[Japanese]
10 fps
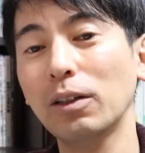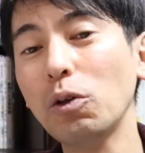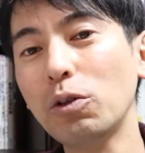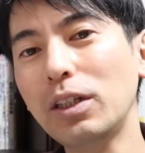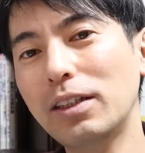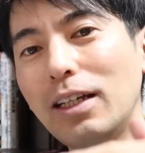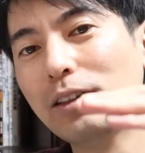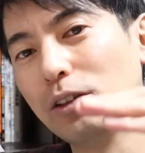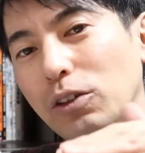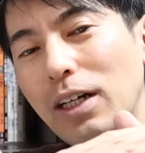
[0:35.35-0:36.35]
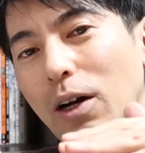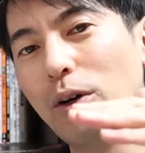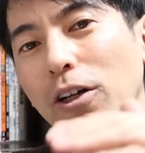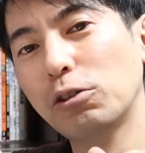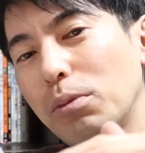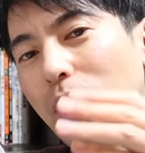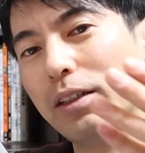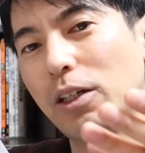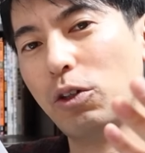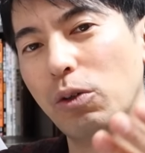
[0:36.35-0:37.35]
特に年収がごひゃくま
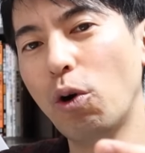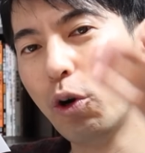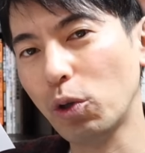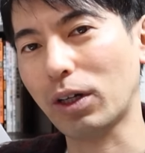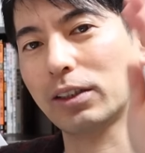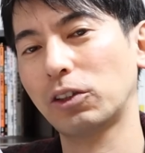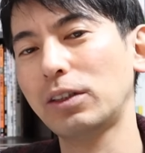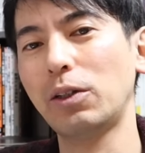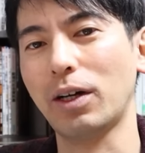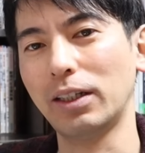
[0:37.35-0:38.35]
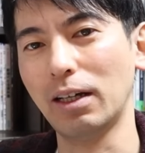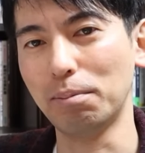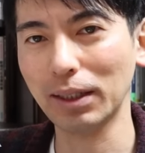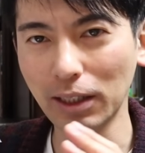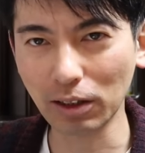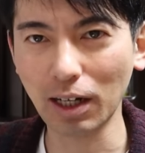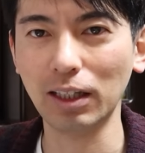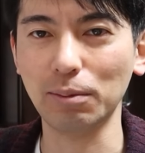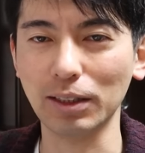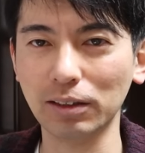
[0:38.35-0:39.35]
んえんより多いのか少ないのかで全く変わっ
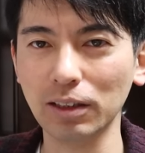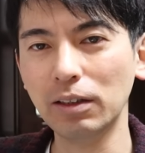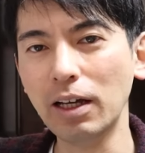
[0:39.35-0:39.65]
てきます。